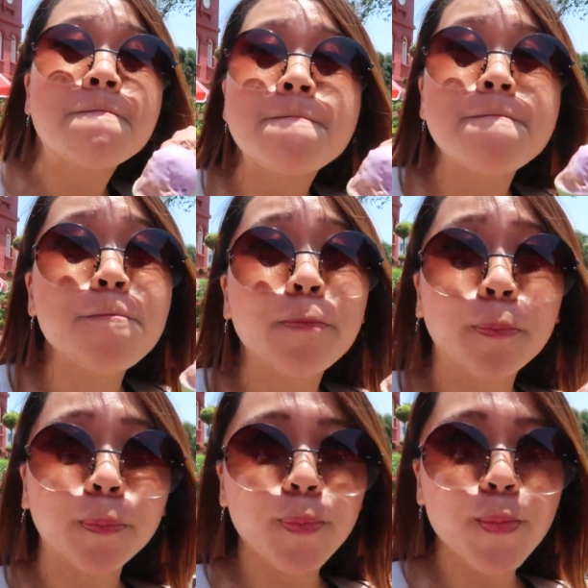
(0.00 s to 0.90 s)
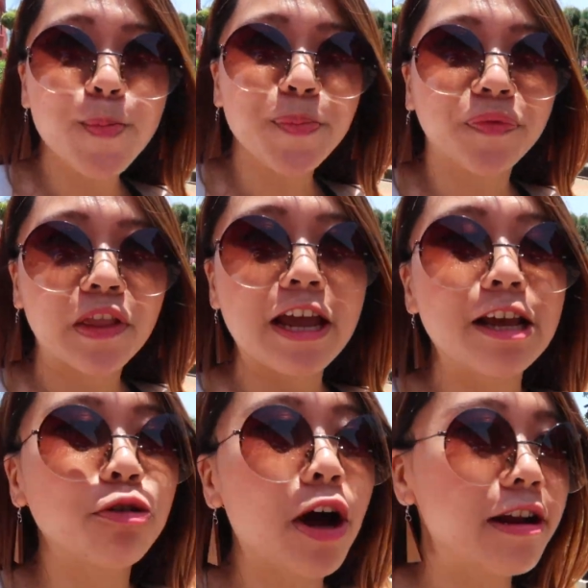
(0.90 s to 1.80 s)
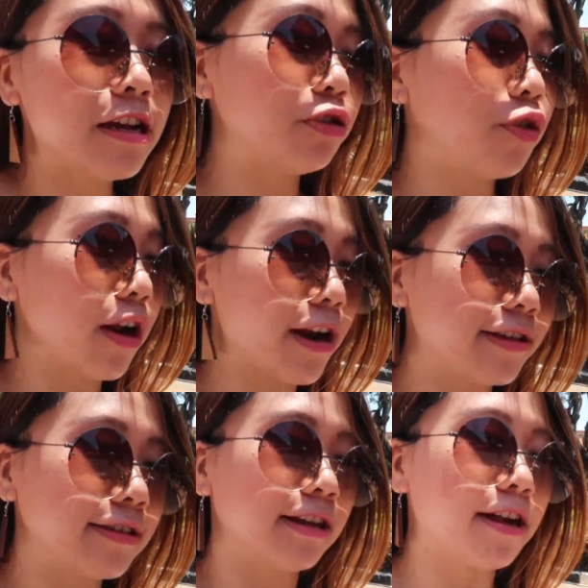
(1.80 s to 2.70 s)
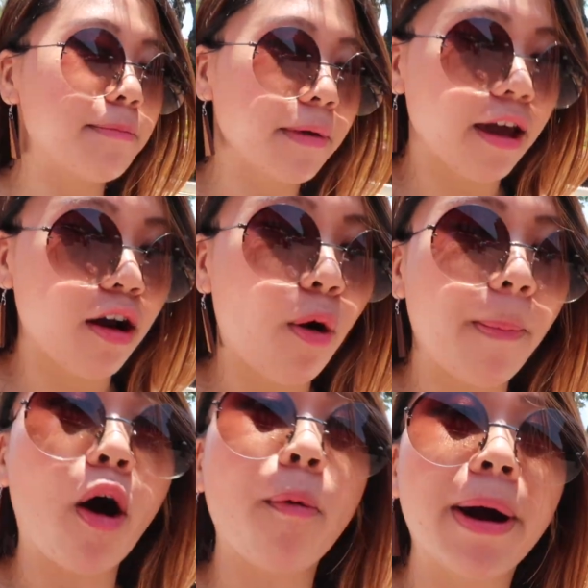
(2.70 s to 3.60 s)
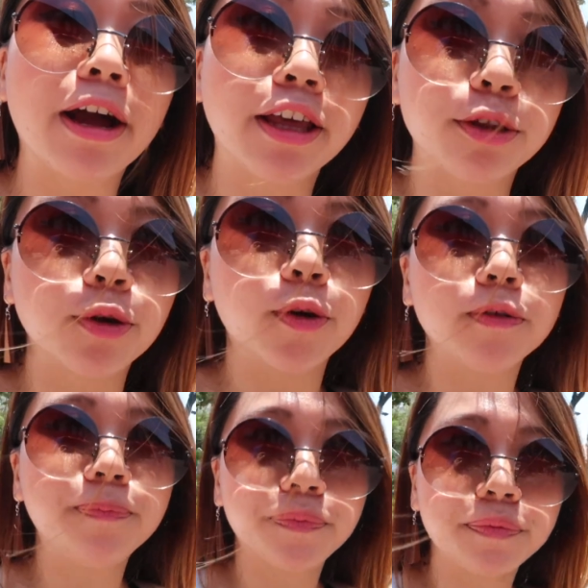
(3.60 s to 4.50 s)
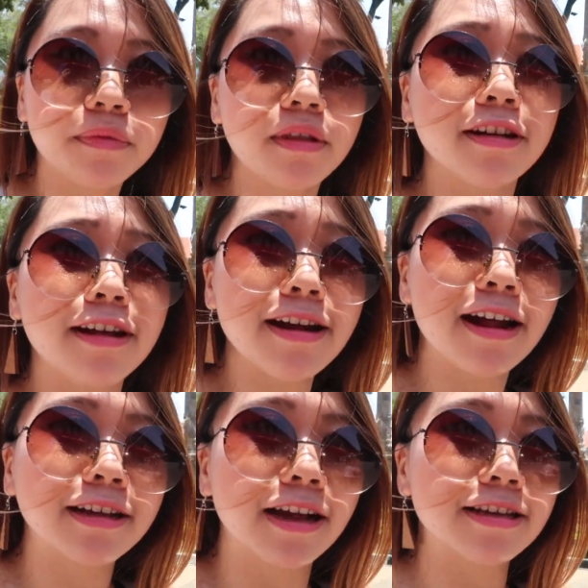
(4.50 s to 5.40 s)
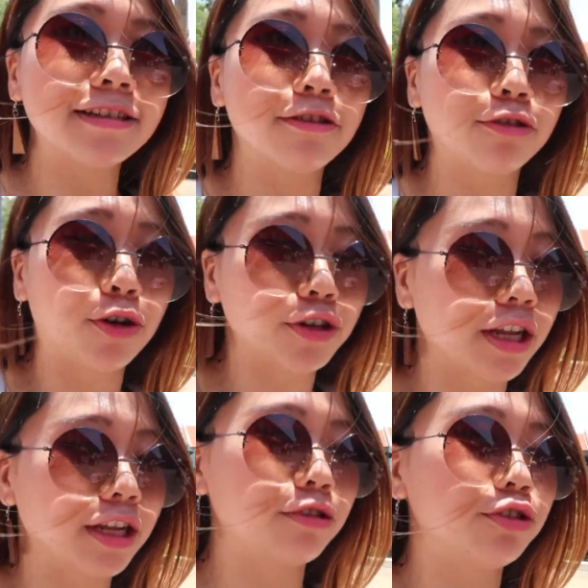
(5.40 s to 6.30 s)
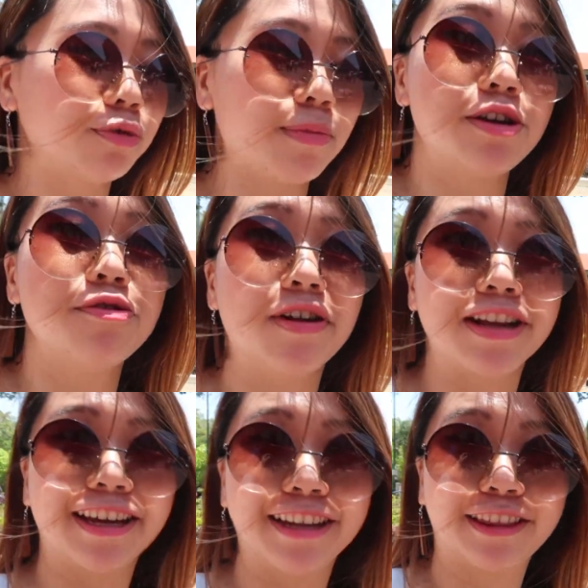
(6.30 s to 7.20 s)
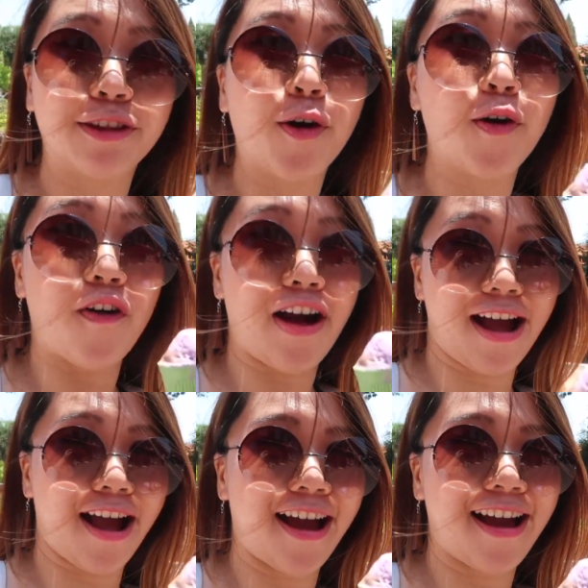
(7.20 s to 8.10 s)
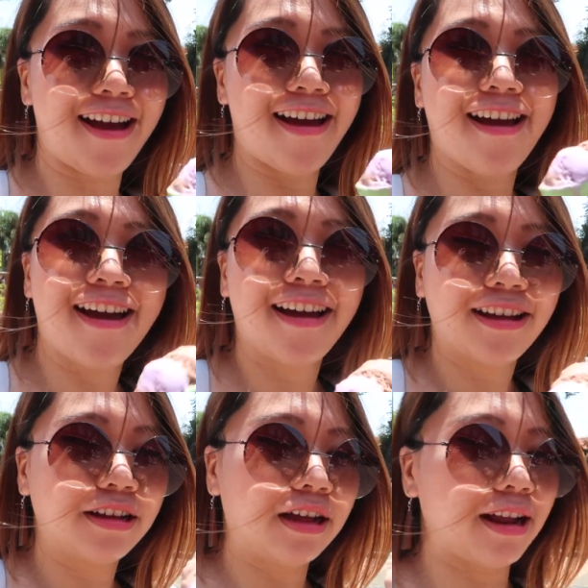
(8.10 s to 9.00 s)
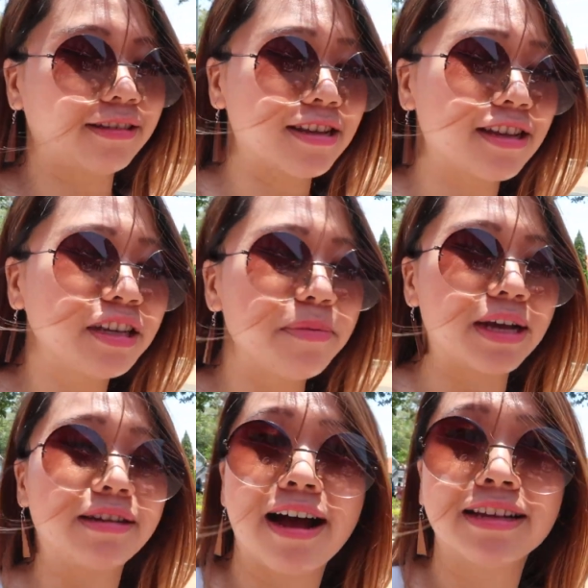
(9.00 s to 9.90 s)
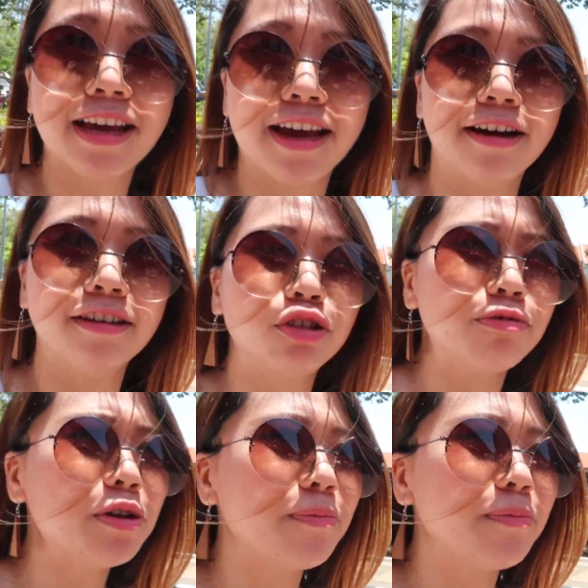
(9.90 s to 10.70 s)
hmm, itu ada yang jualan es krim kayak opa-opa gitu dan harganya satu kon gini tuh cuman 2 ringgit doang rasanya sih biasa aja ya cuma